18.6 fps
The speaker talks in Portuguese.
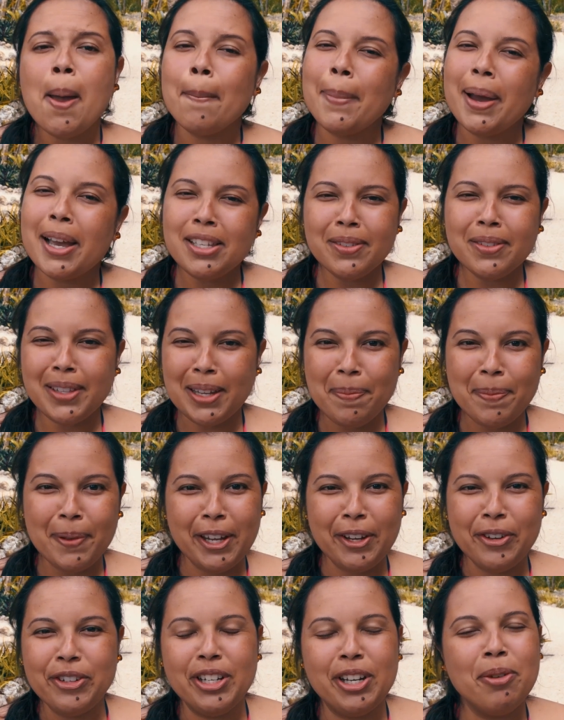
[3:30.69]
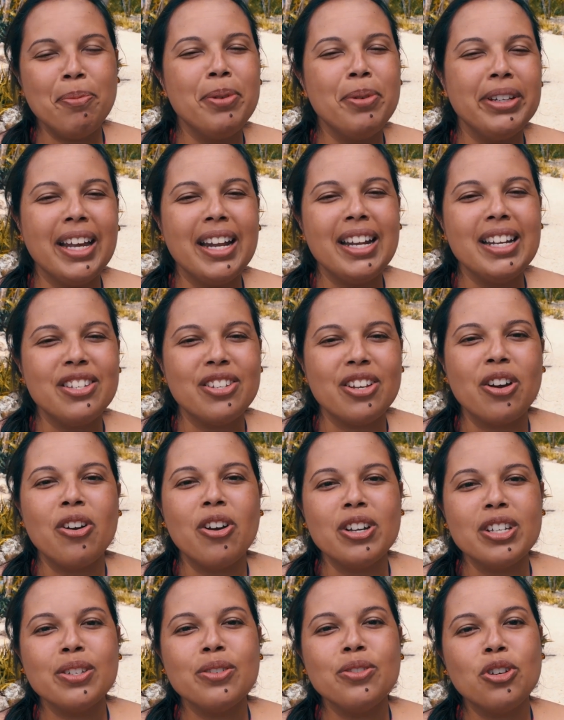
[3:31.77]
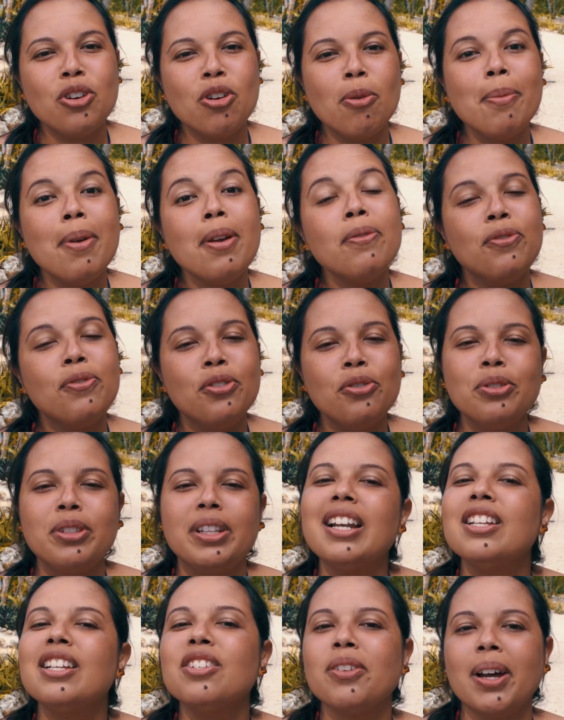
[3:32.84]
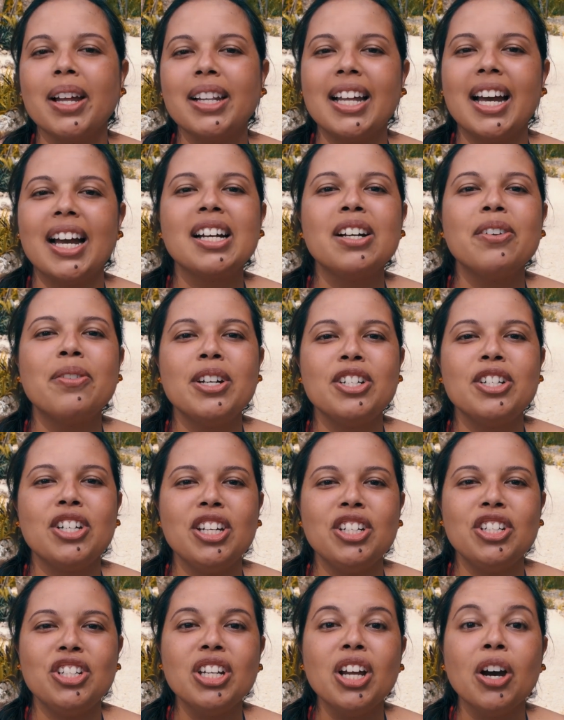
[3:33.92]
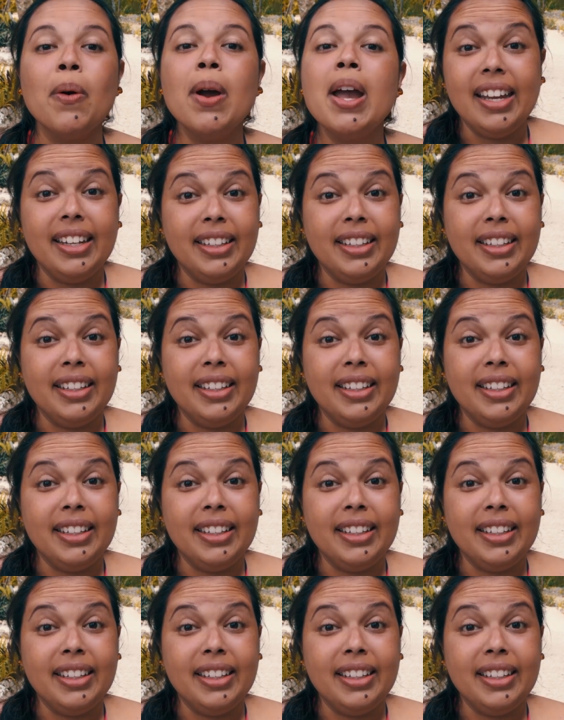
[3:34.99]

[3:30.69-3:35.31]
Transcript: Mas não tem perigo não, porque eles só gostam de comer fruta, eles não atacam a gente não.